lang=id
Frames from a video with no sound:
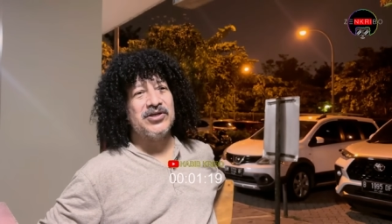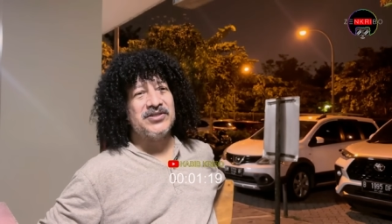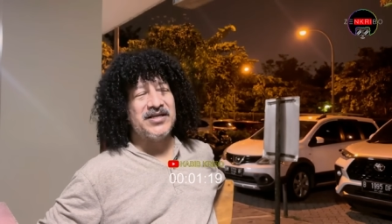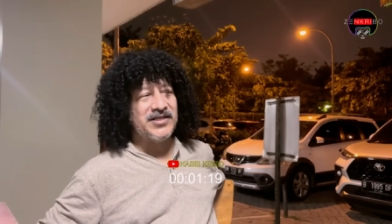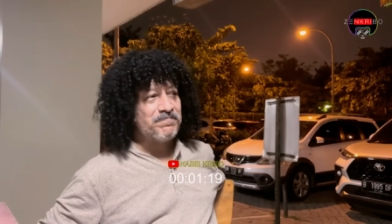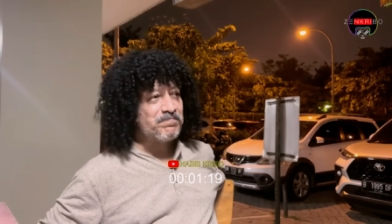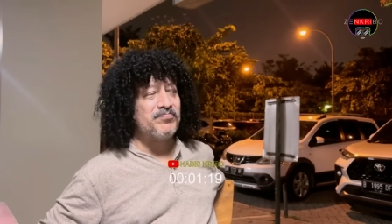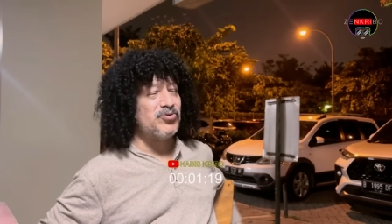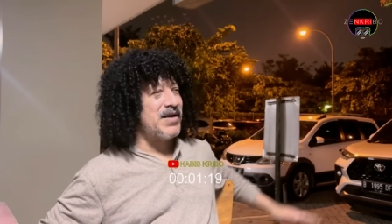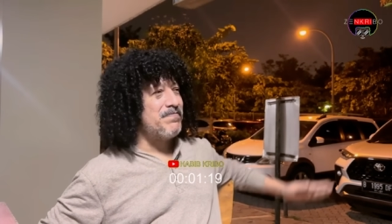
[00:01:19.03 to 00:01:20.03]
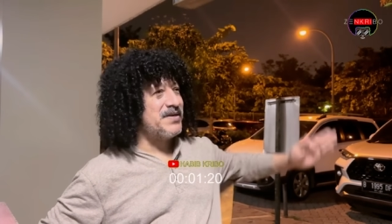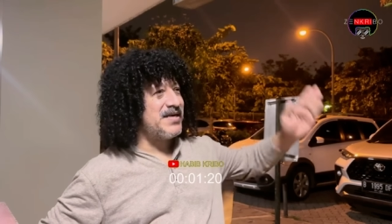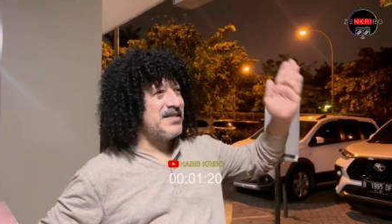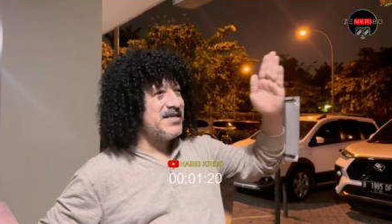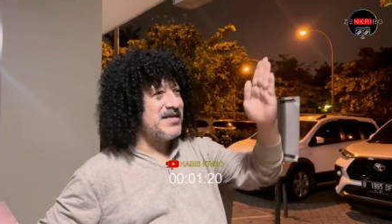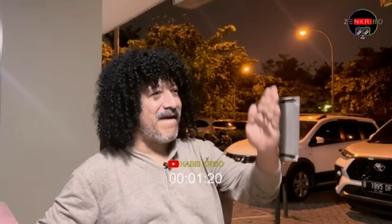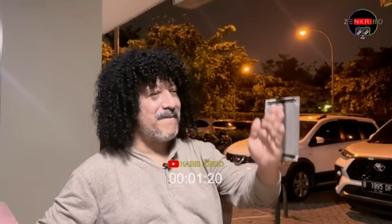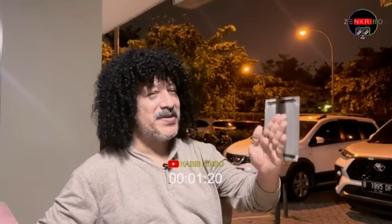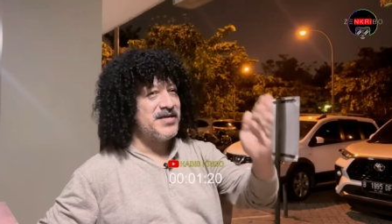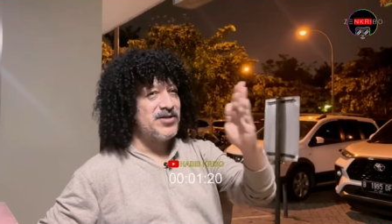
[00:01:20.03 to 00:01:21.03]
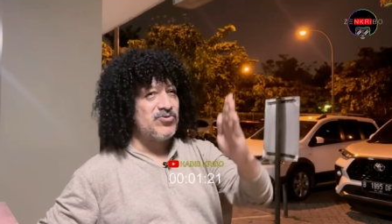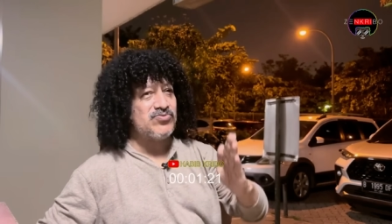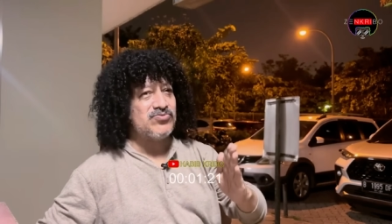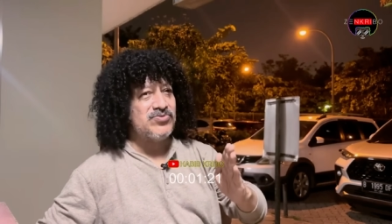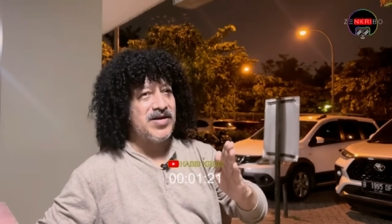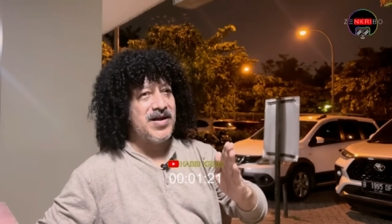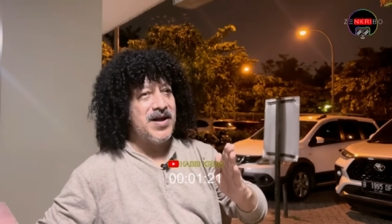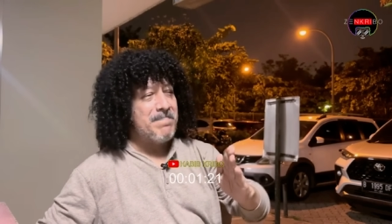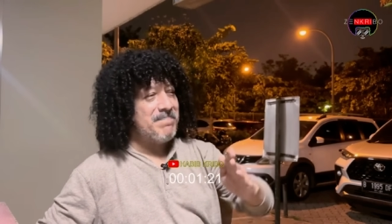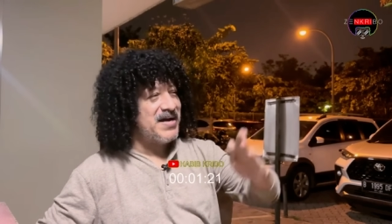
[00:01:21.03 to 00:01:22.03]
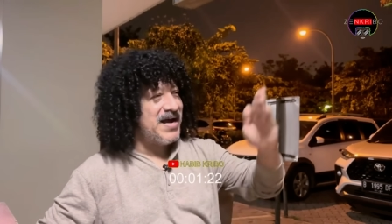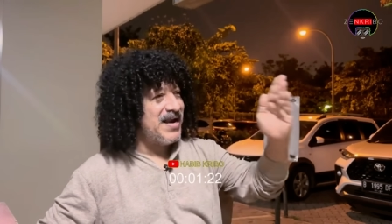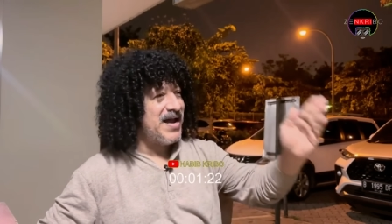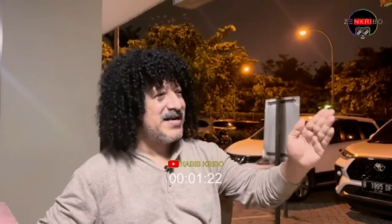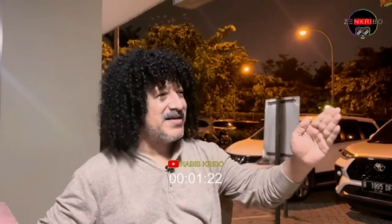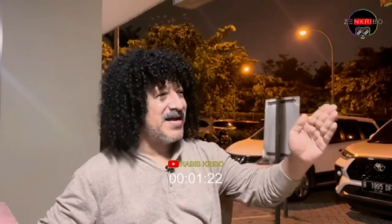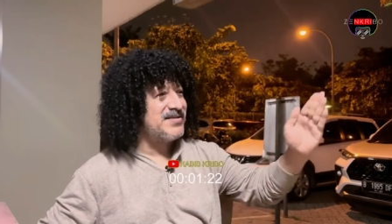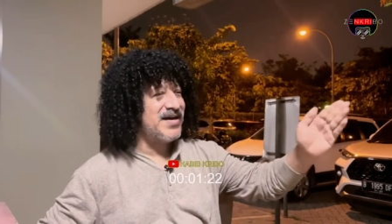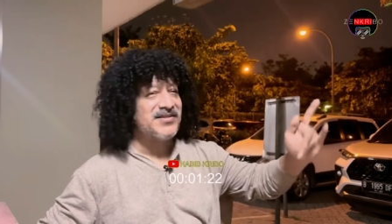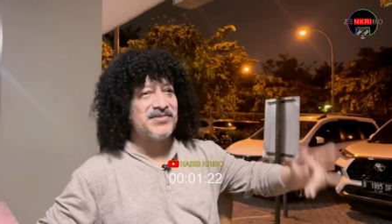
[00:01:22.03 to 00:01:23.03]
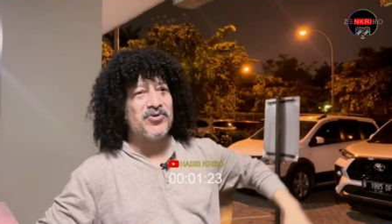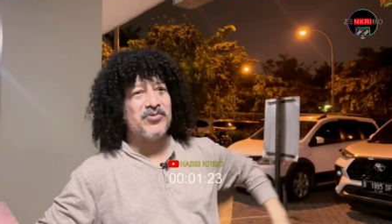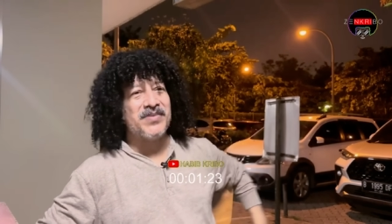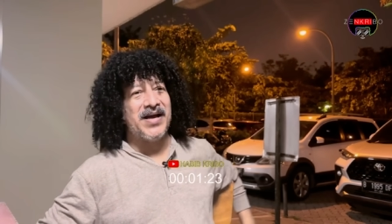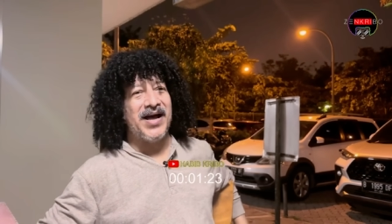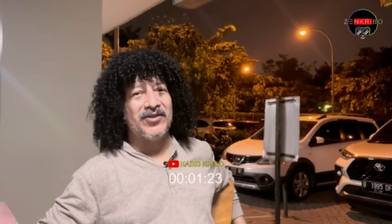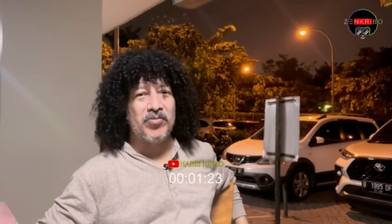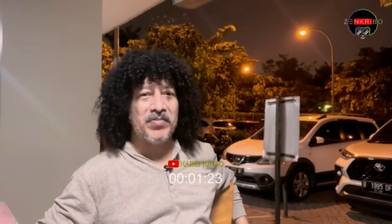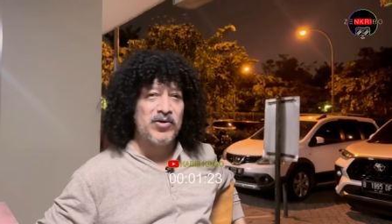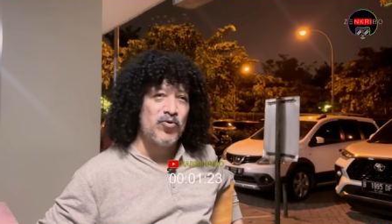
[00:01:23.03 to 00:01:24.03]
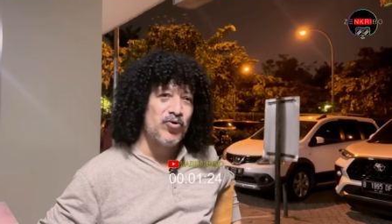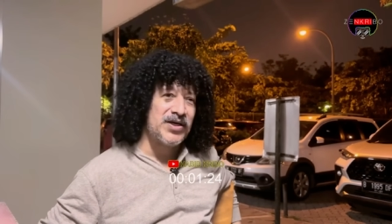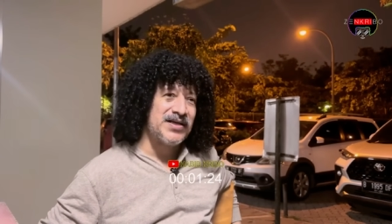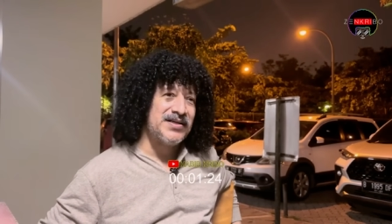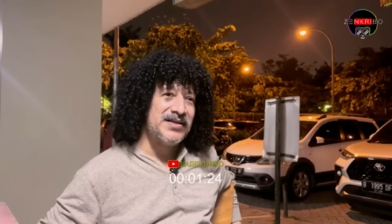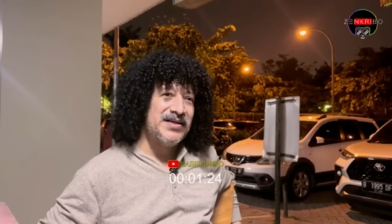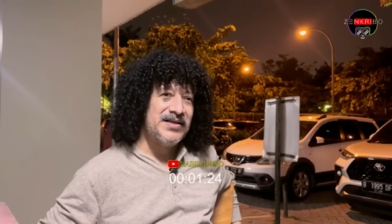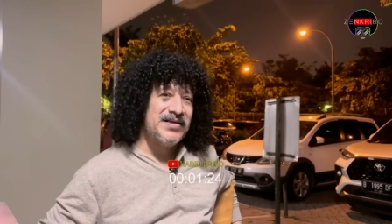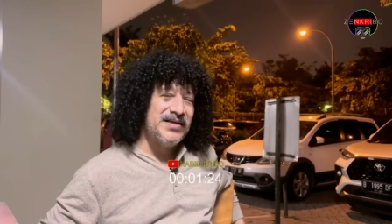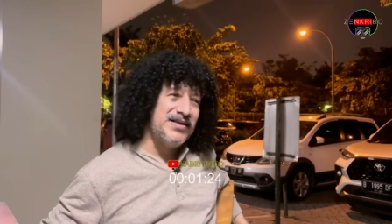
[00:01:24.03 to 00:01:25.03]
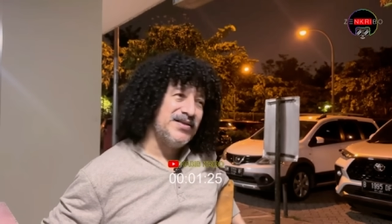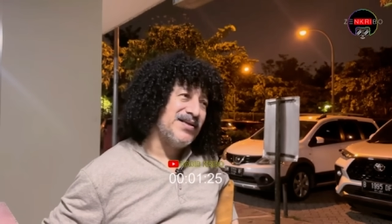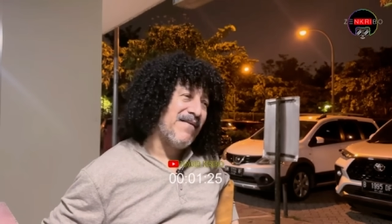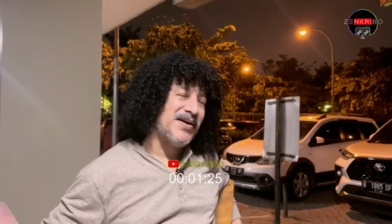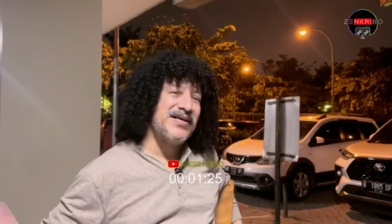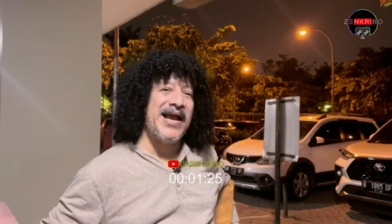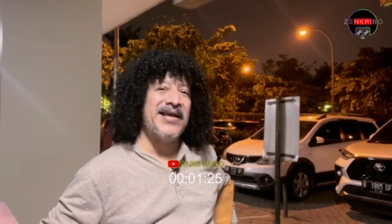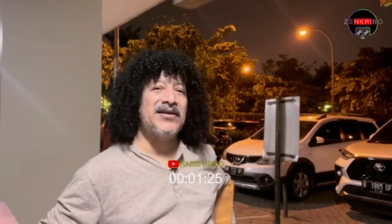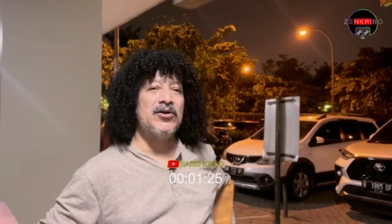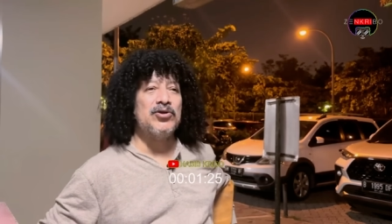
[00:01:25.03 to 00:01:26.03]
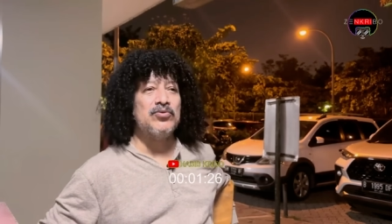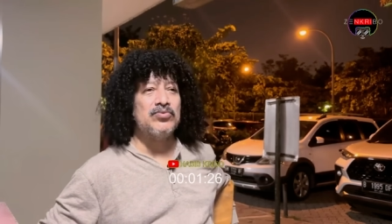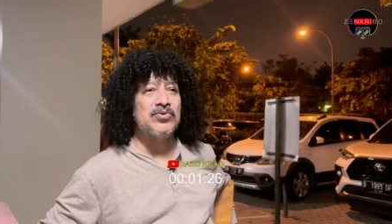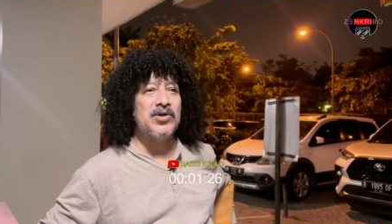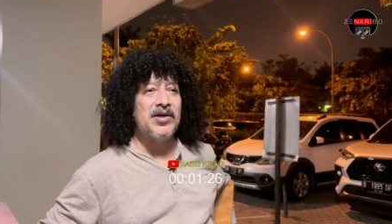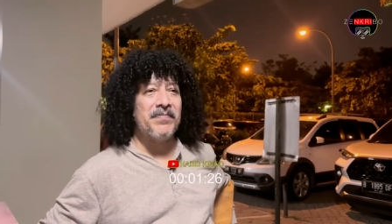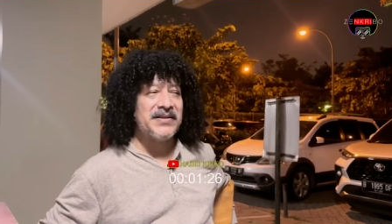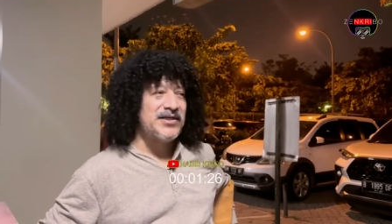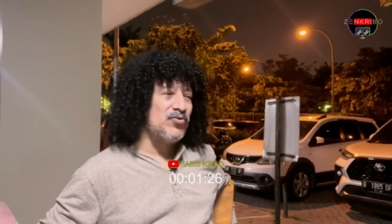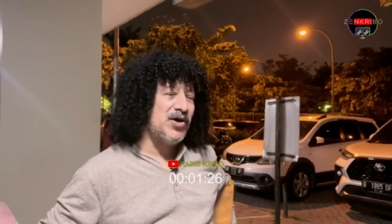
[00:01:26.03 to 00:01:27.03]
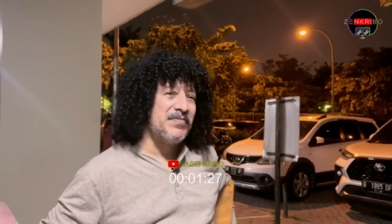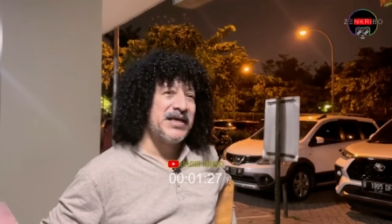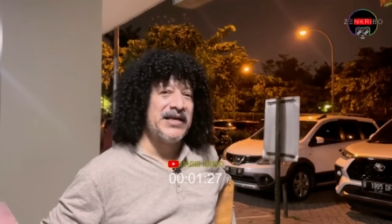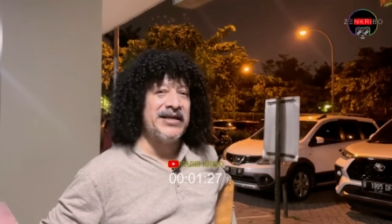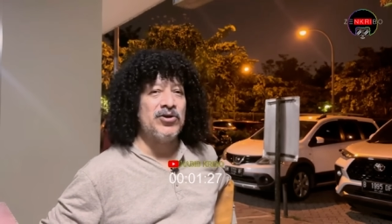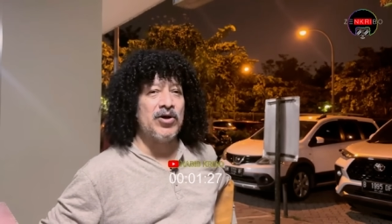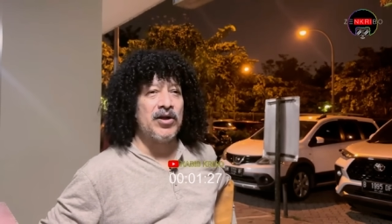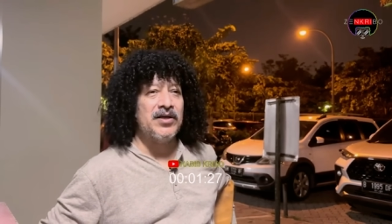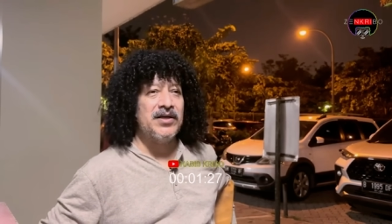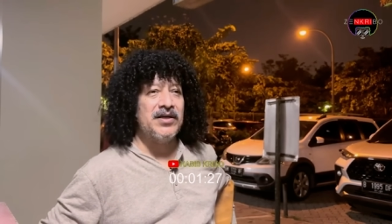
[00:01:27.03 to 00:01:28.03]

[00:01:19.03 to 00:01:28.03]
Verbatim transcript: Jadi bukan berganti nabi itu mengalahkan ajaran sebelumnya atau menggugurkan. Ini namanya idol itu. Masa Tuhan bikin idol?